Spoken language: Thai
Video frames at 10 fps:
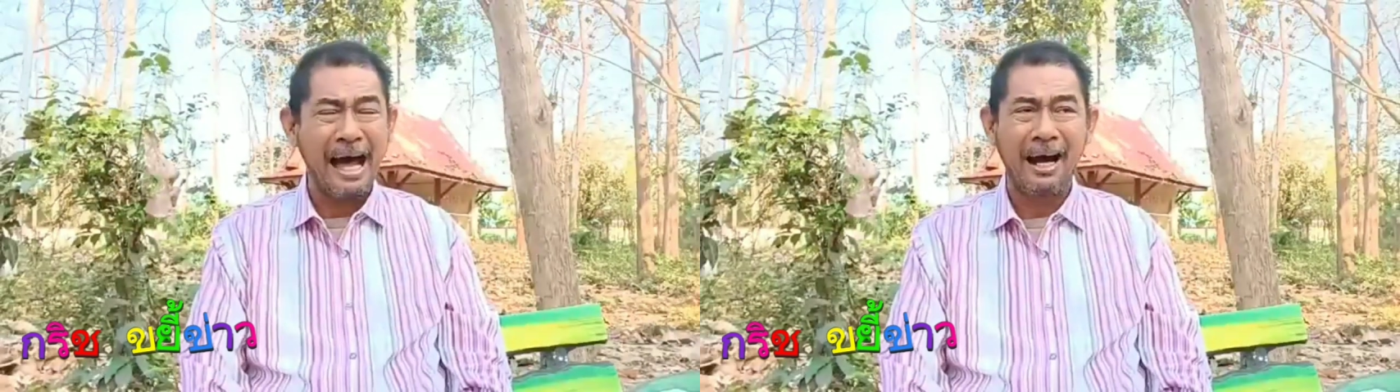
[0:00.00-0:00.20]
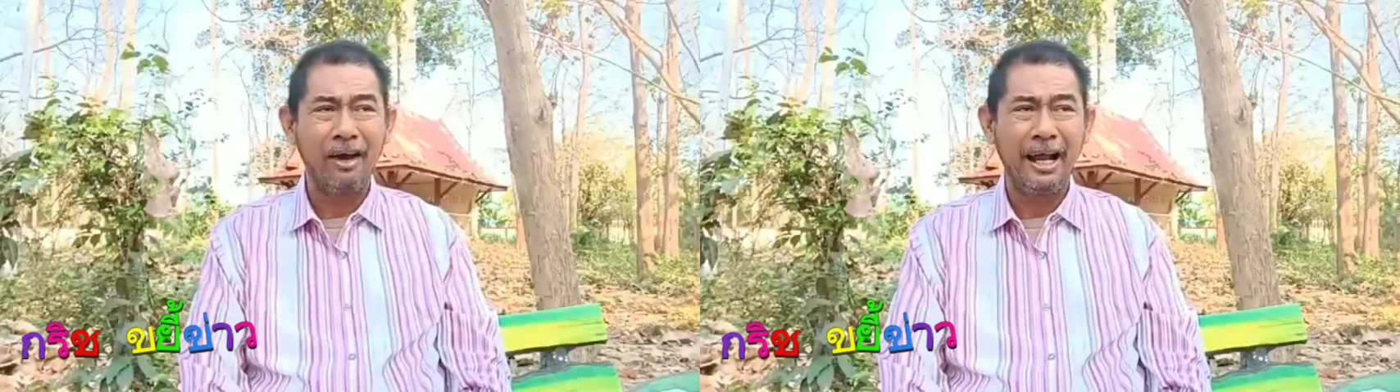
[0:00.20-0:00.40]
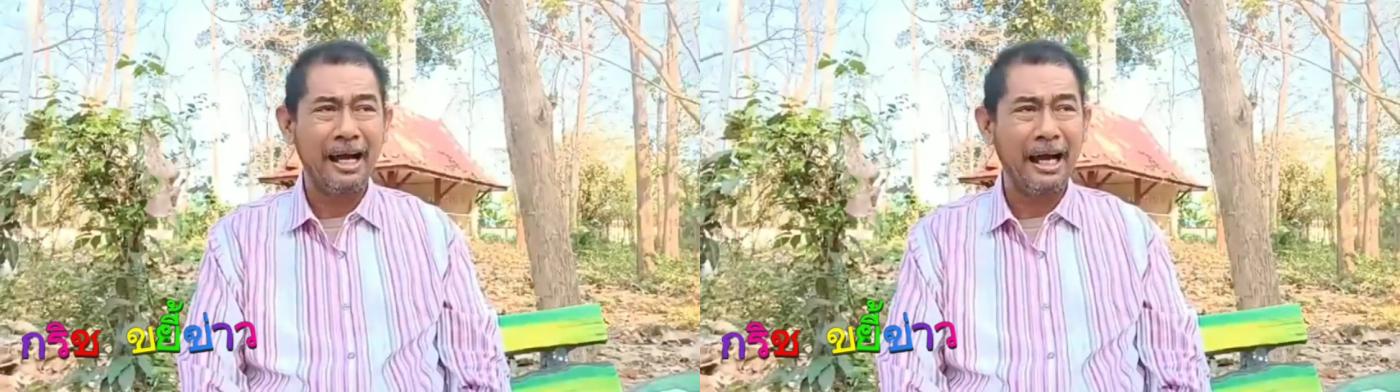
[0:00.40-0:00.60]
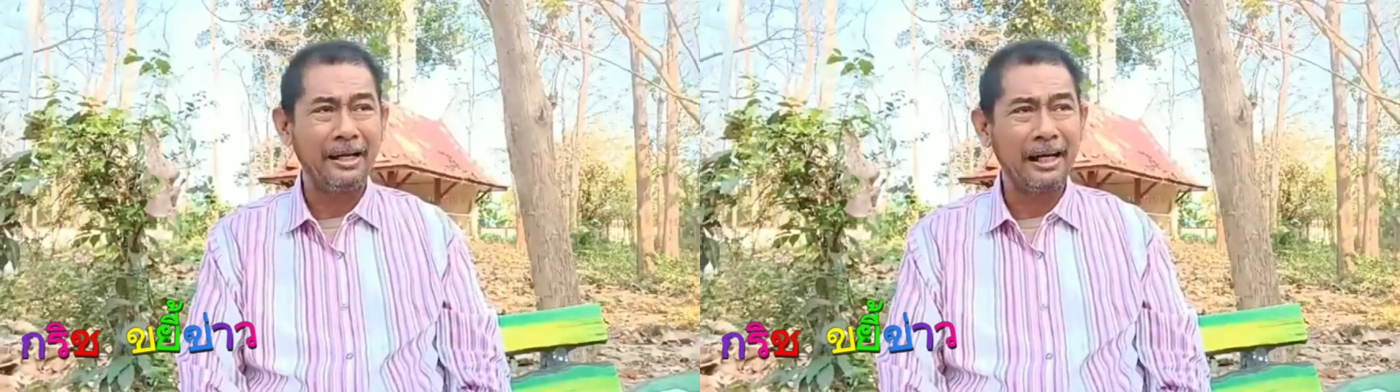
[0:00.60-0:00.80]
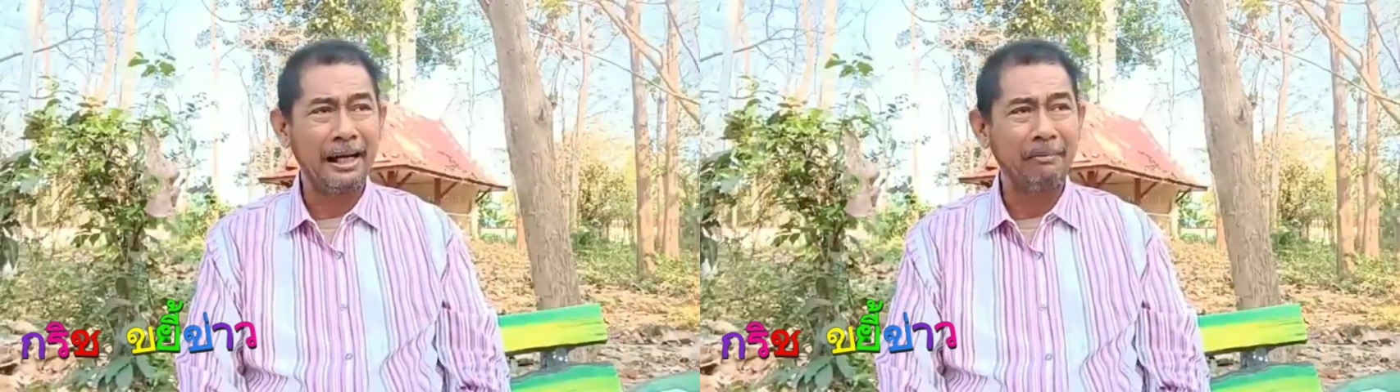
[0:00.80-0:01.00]
ดังก็แล้วกัน
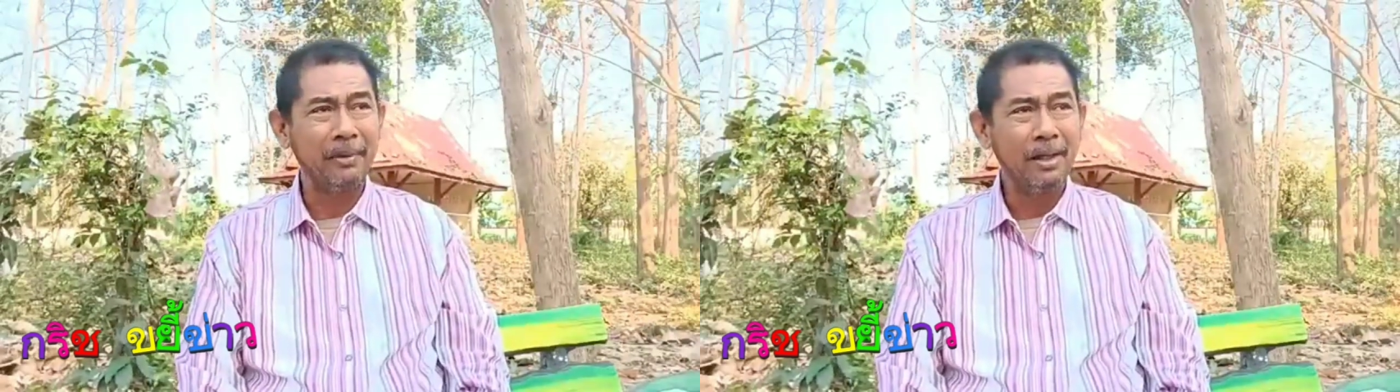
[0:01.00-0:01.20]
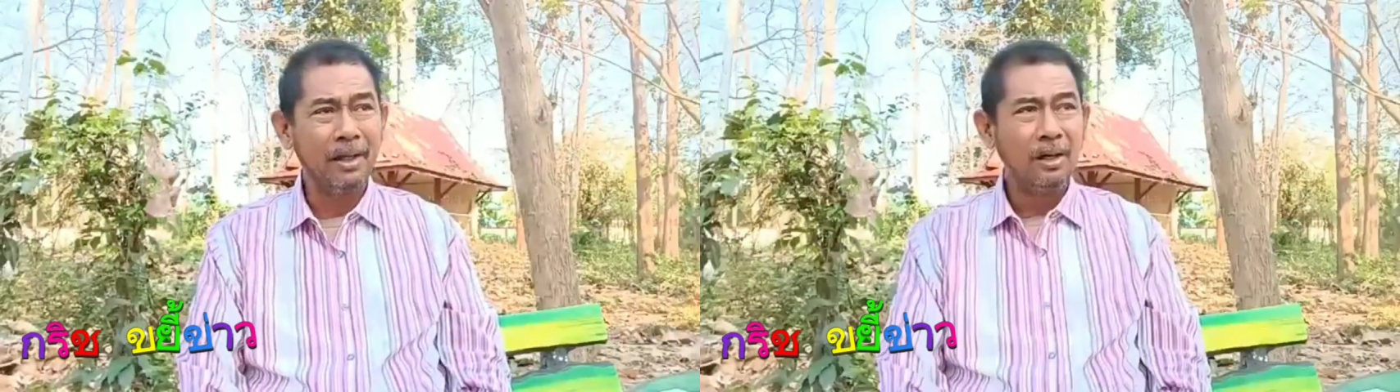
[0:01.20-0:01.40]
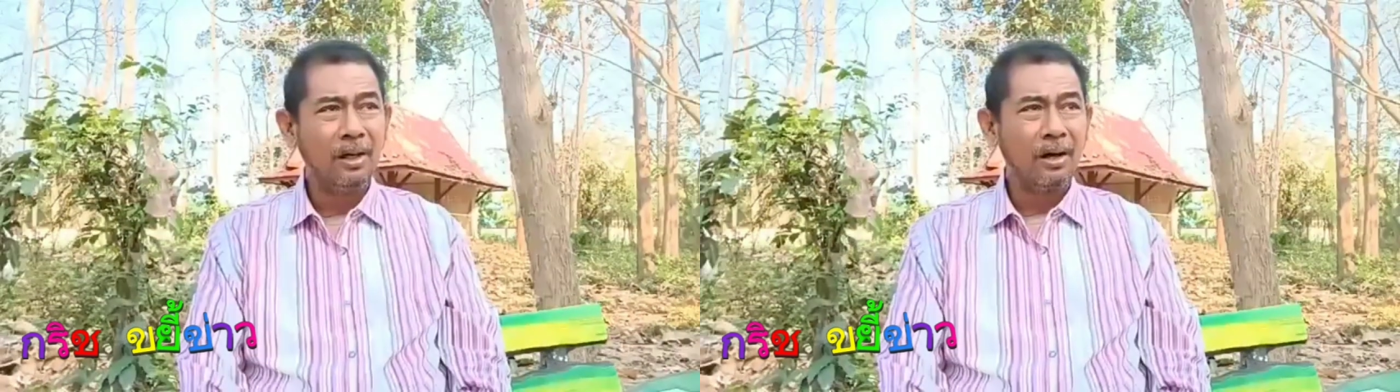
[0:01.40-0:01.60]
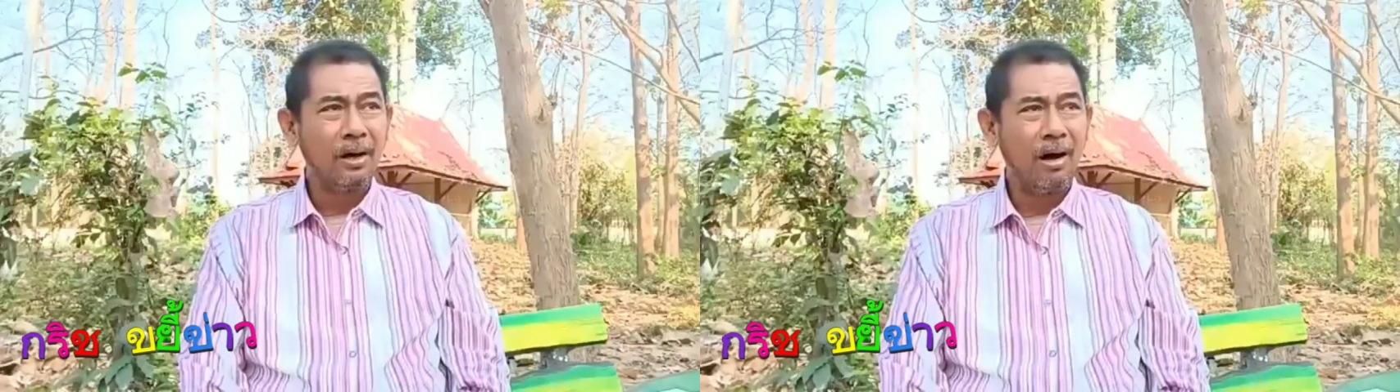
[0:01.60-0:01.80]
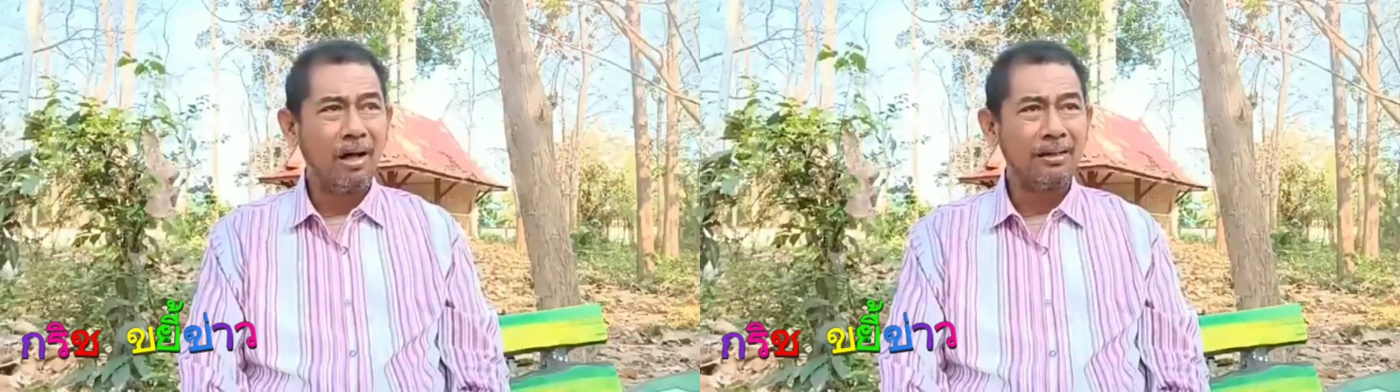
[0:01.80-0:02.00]
นะครับ
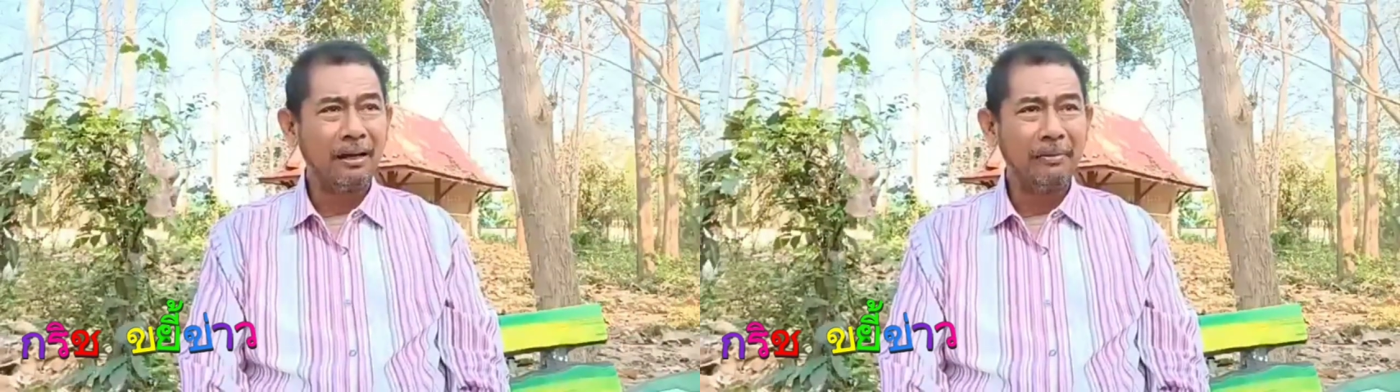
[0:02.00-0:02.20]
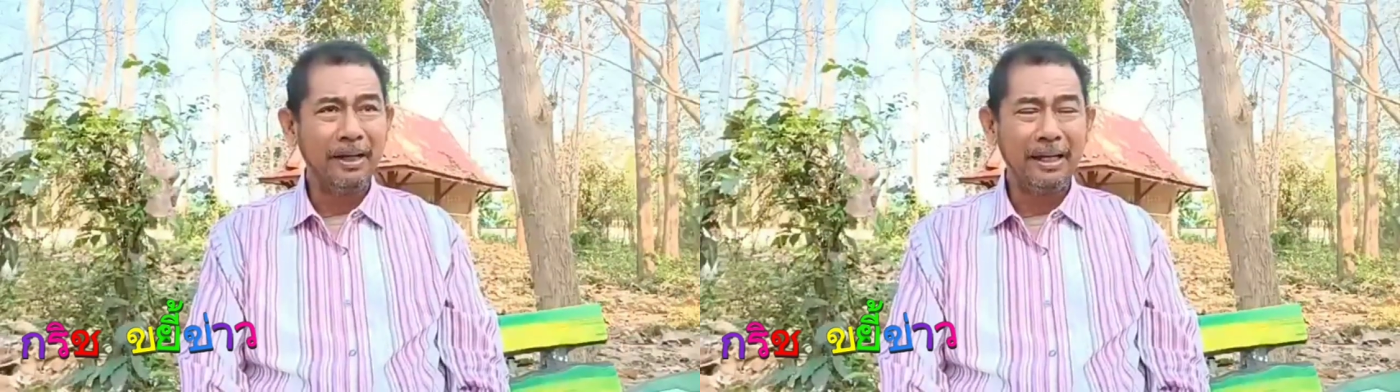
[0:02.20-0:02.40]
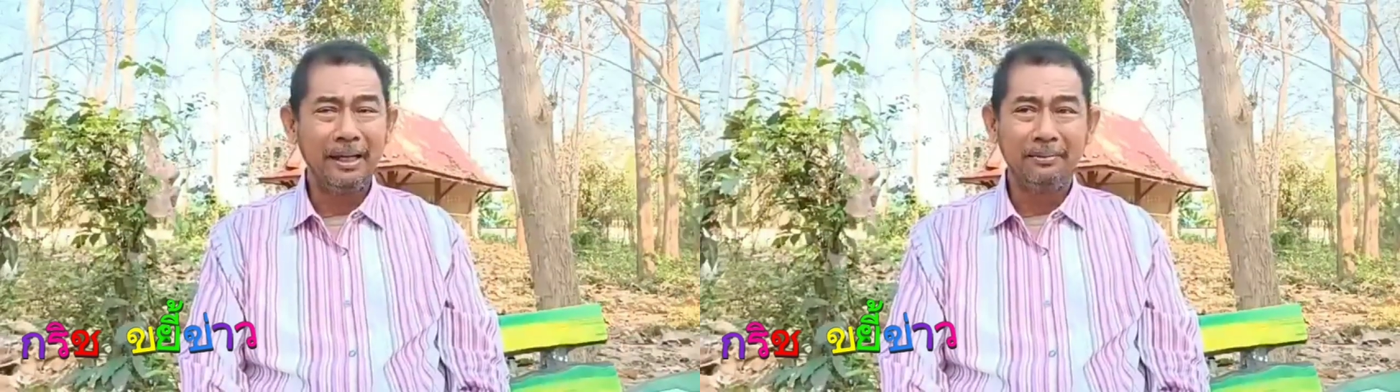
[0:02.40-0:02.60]
ก็จะมี